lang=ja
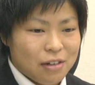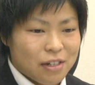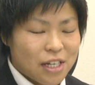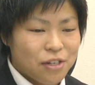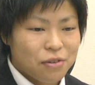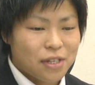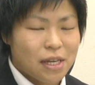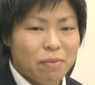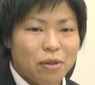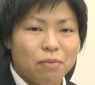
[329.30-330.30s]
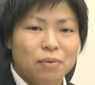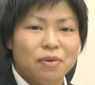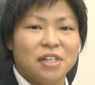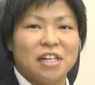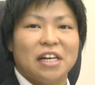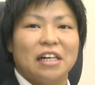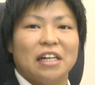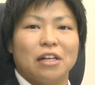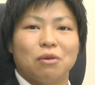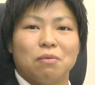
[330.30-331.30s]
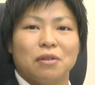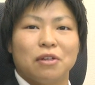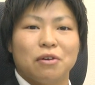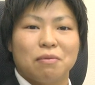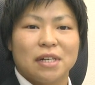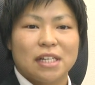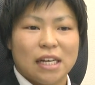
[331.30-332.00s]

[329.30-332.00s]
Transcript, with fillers: 私の攻めの部分じゃないかなと思っております、